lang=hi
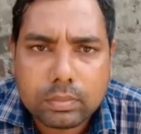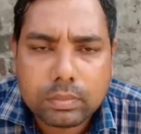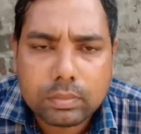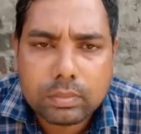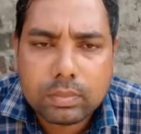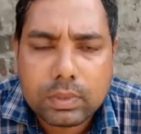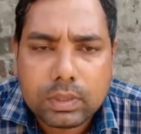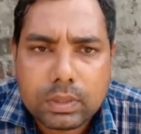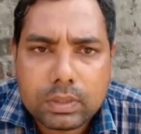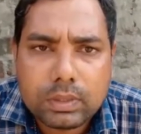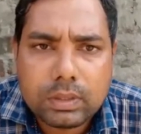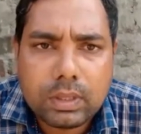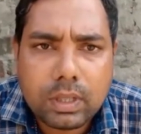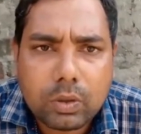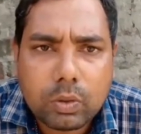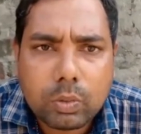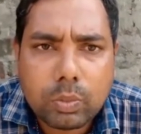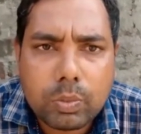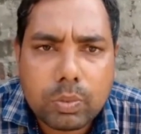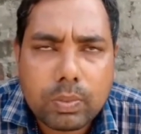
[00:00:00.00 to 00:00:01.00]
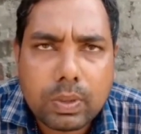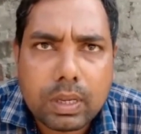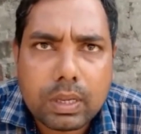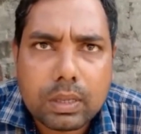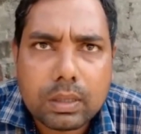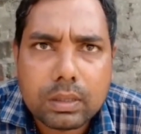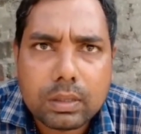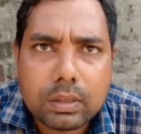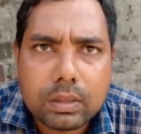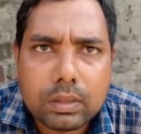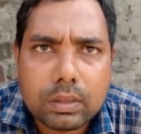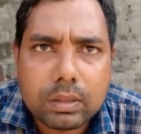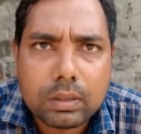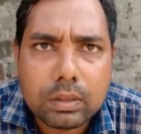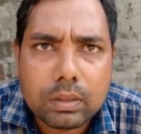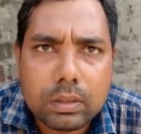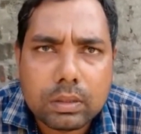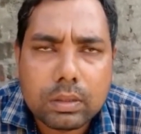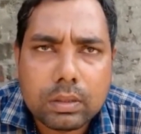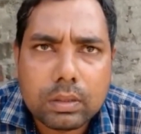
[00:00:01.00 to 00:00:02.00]
है आपका जगरूप कुमार चेक
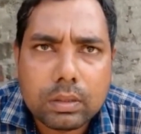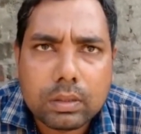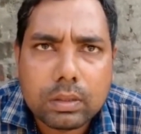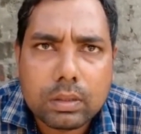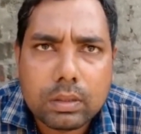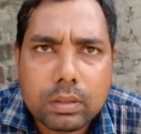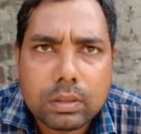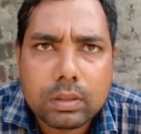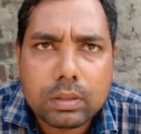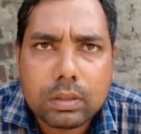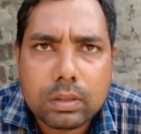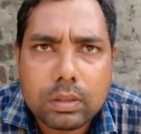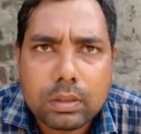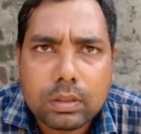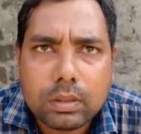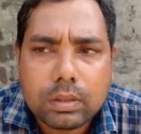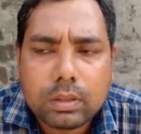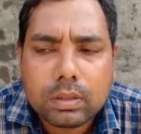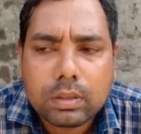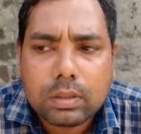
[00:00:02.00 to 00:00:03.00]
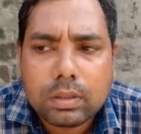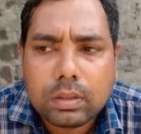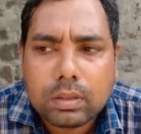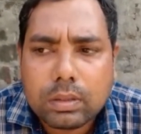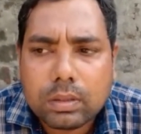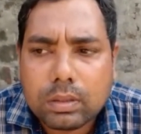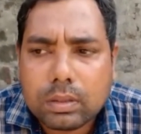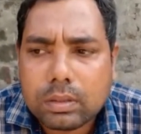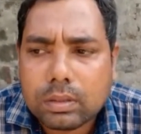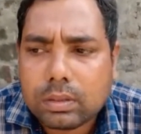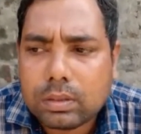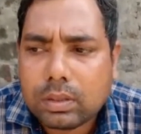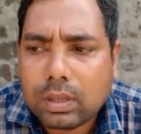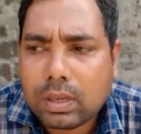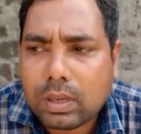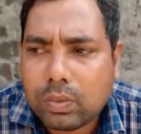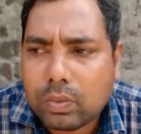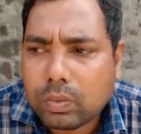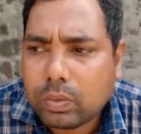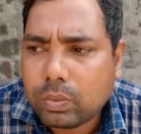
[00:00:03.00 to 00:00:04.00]
अच्छा, क्या पूरा मामला था
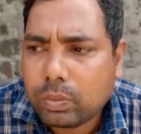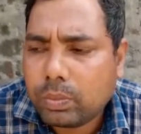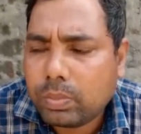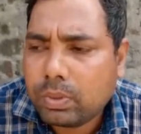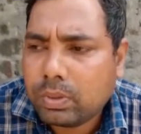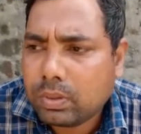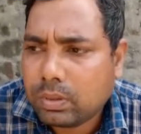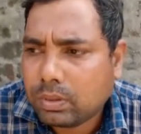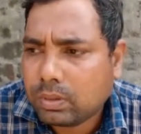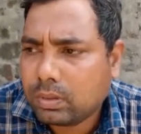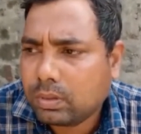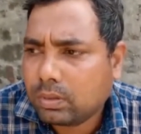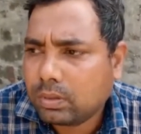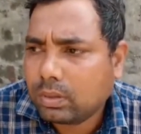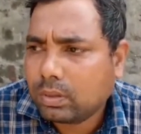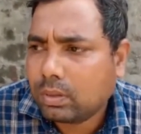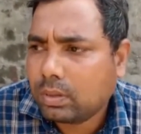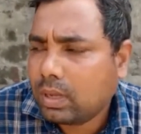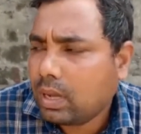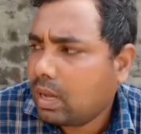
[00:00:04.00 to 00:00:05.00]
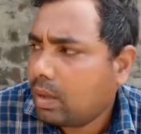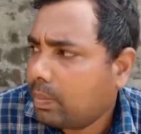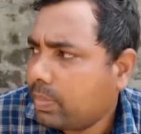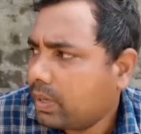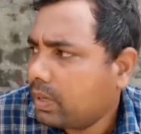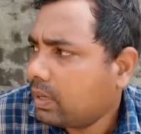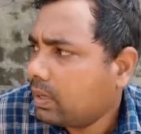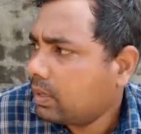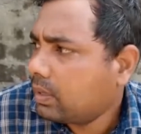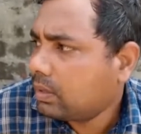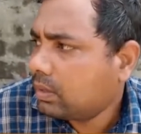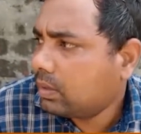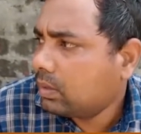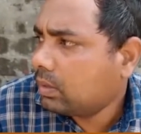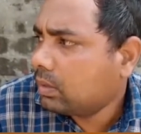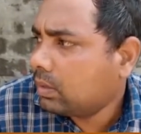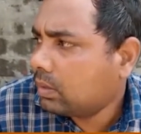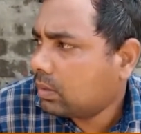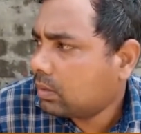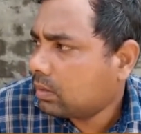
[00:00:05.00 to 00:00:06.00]
सर यहाँ पे
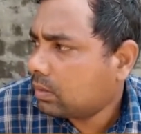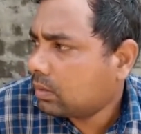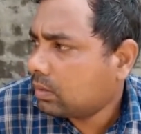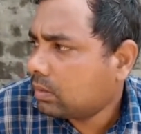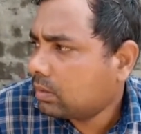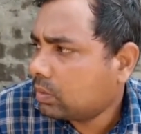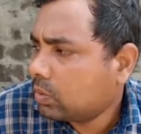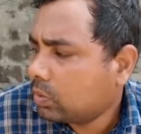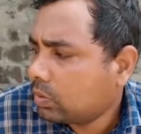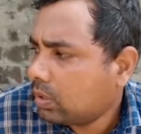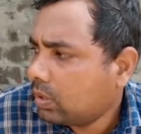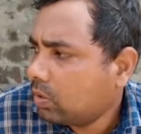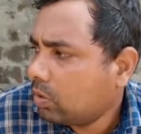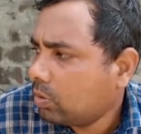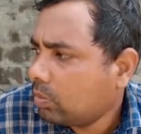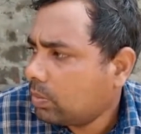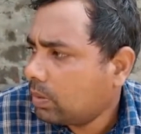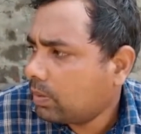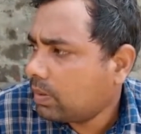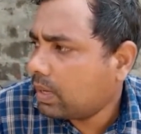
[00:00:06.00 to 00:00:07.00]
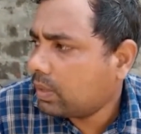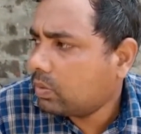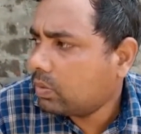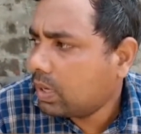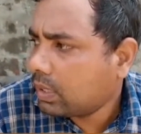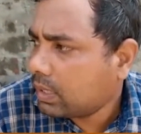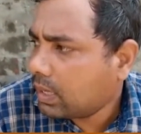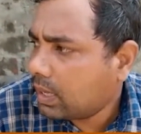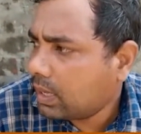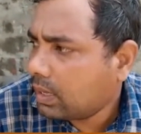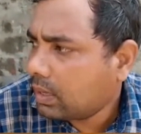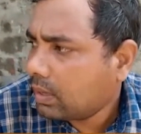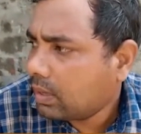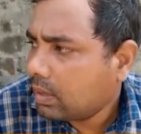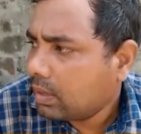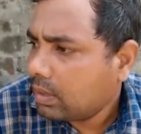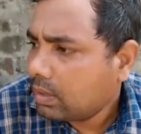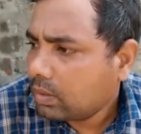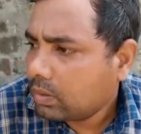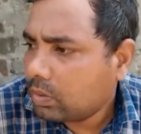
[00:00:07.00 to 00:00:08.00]
दो तीन लोगों विवाद हुआ था
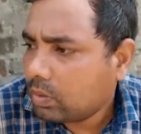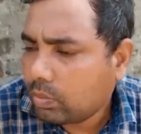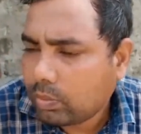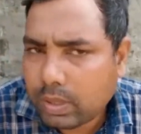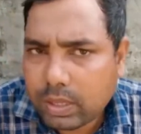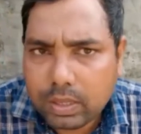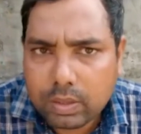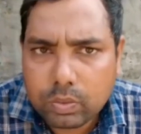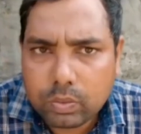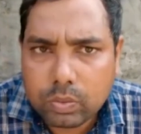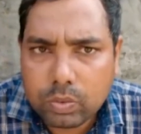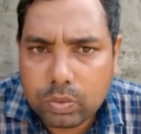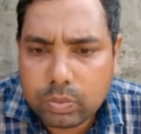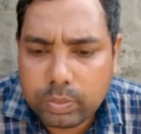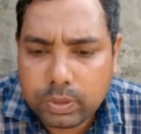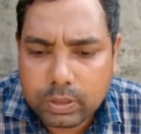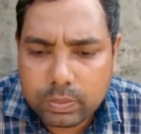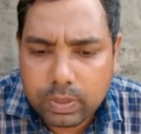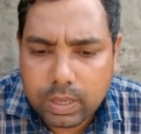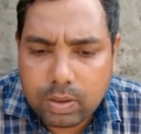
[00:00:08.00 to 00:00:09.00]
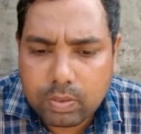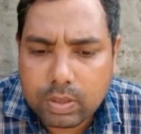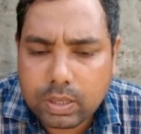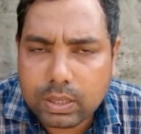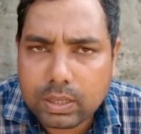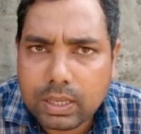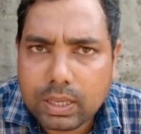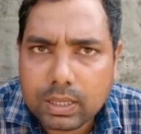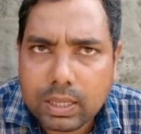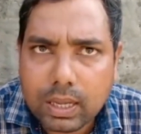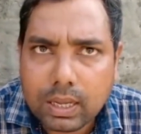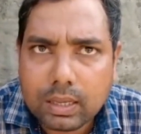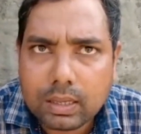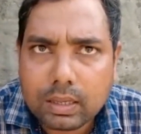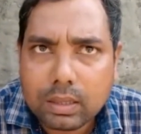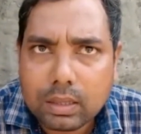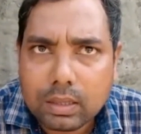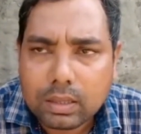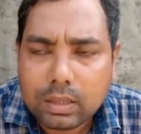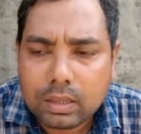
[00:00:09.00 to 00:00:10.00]
तो मैंने उनको बीच बराव कर दिया था
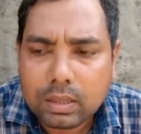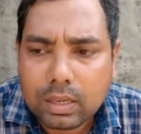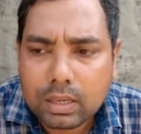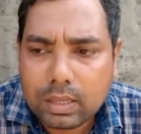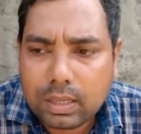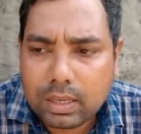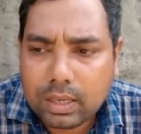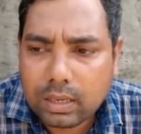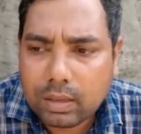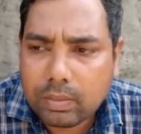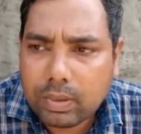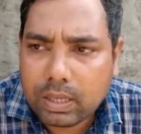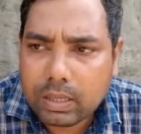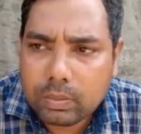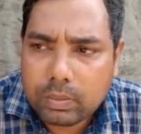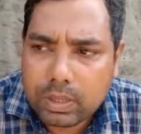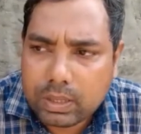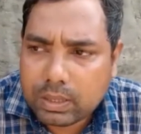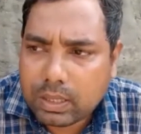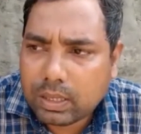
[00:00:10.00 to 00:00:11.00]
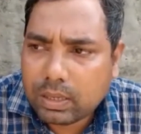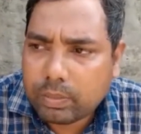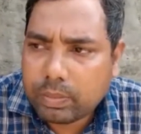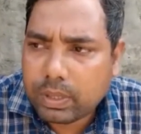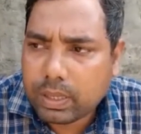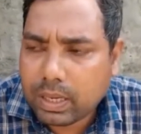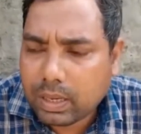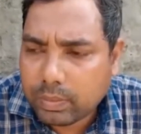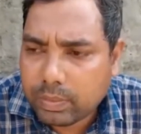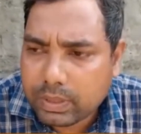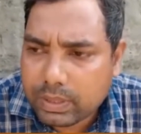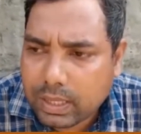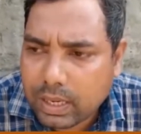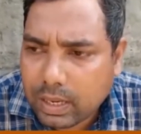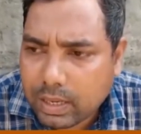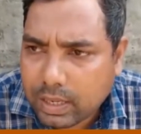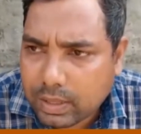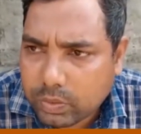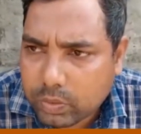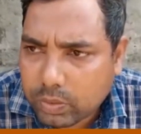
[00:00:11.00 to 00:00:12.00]
कर देने के बाद मैं सर अपने घर में
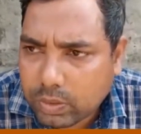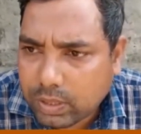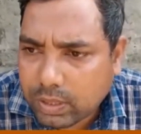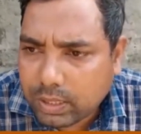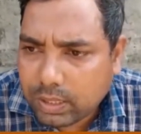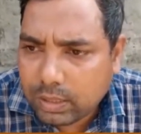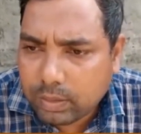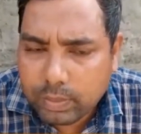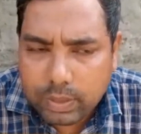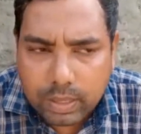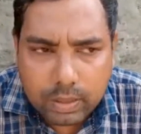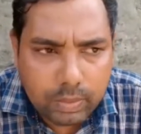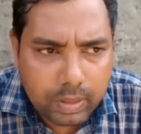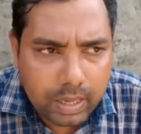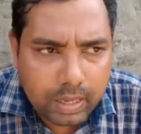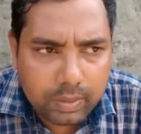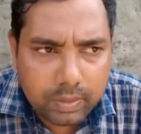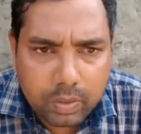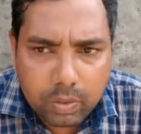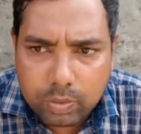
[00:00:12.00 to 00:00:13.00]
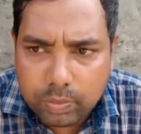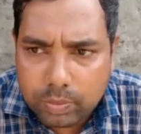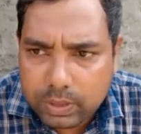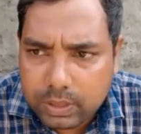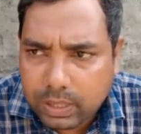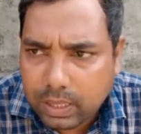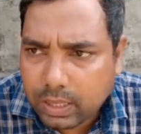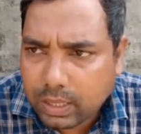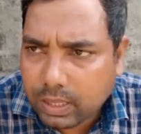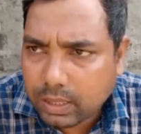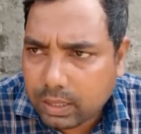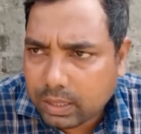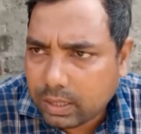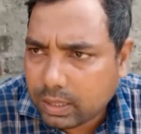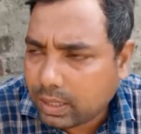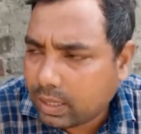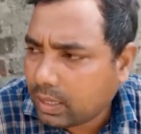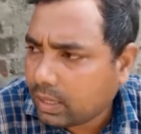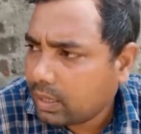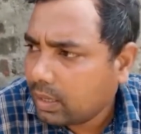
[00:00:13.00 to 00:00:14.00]
चला गया सोने के लिए मेरा भाई लोग भी चले गए
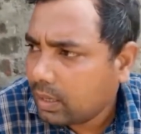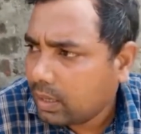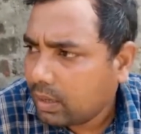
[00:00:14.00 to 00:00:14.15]
ठीक है